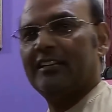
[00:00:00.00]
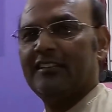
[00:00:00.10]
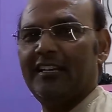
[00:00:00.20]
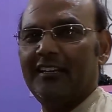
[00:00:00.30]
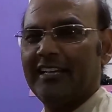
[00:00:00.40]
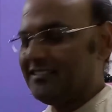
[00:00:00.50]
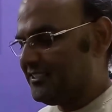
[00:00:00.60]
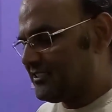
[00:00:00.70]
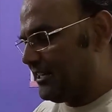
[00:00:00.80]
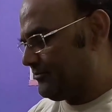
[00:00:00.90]
करते हैं कैसे
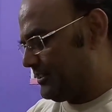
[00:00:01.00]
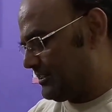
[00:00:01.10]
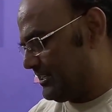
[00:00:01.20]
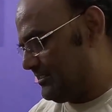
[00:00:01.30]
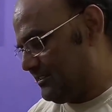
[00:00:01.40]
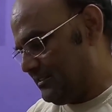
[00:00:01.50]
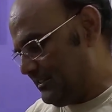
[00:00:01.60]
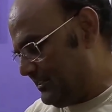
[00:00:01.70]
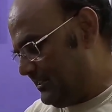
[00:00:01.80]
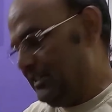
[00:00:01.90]
साफ करते हैं
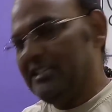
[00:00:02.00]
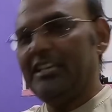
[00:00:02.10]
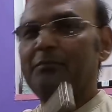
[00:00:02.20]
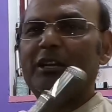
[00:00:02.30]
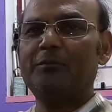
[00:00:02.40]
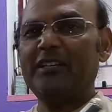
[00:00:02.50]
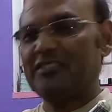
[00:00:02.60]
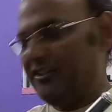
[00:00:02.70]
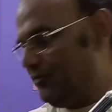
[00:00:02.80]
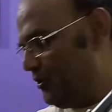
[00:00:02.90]
ये मेरे पास
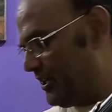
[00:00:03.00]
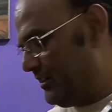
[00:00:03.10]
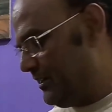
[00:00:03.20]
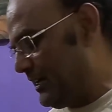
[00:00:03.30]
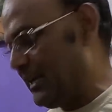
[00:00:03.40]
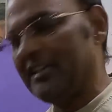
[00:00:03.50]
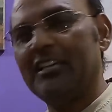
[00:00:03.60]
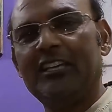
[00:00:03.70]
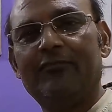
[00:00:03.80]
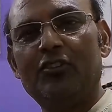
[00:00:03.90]
की फ्लूट है हालांकि
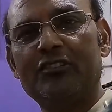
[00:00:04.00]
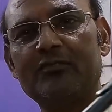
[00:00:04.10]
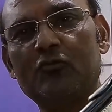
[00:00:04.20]
की फ्लूट्स